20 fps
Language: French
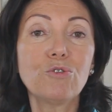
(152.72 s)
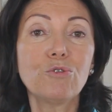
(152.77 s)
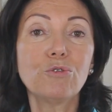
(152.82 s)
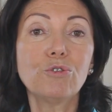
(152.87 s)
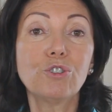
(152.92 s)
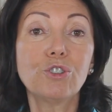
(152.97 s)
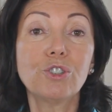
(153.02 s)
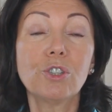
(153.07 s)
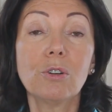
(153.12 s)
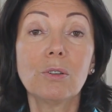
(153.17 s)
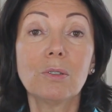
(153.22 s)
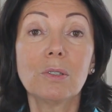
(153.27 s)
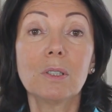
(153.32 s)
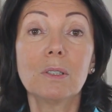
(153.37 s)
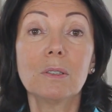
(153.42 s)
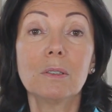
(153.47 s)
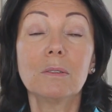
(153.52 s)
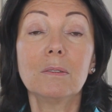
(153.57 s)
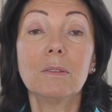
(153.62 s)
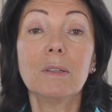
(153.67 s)
ce champ
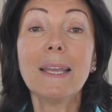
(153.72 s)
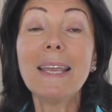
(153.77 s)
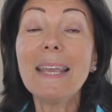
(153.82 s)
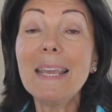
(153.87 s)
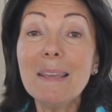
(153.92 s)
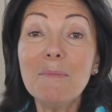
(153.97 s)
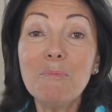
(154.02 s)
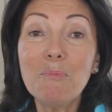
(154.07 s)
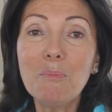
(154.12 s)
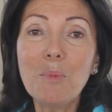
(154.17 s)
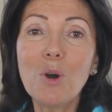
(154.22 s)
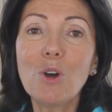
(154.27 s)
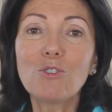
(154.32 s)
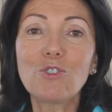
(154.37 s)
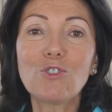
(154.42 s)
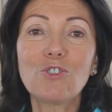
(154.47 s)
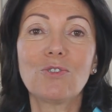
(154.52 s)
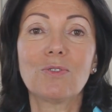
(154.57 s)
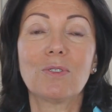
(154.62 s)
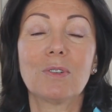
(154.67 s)

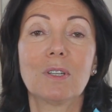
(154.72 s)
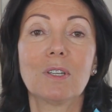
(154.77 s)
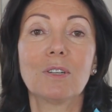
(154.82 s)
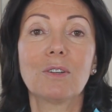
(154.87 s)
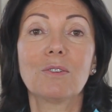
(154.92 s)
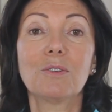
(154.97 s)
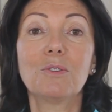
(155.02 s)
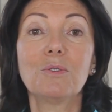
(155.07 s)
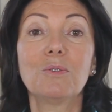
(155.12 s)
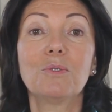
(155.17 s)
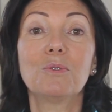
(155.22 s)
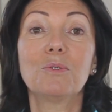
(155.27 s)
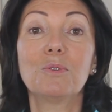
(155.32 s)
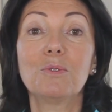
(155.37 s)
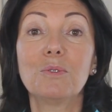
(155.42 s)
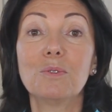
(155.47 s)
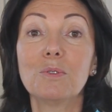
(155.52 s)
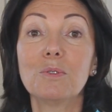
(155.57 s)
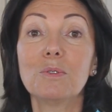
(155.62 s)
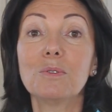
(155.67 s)
immense
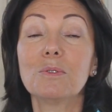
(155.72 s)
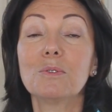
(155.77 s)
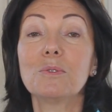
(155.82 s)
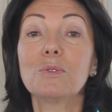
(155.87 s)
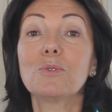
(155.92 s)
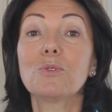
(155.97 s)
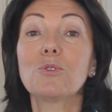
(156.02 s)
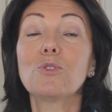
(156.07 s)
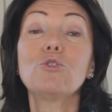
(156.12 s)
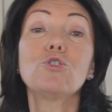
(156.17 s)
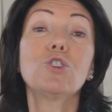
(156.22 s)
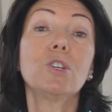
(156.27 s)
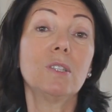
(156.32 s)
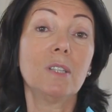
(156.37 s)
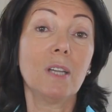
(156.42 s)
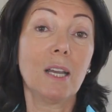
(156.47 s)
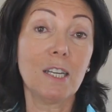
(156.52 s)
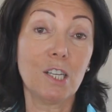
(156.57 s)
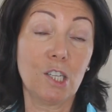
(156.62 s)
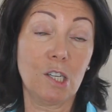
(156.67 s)
que,
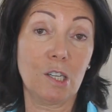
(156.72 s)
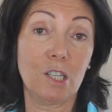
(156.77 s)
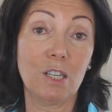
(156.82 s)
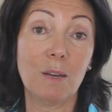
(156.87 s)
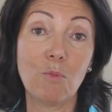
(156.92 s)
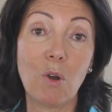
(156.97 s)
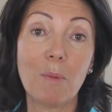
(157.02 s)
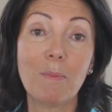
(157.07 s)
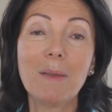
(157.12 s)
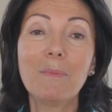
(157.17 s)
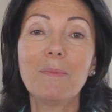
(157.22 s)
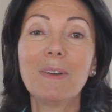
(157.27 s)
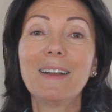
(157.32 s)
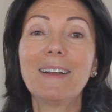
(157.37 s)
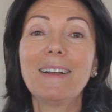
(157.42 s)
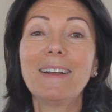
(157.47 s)
j'étais allée chercher moi-même.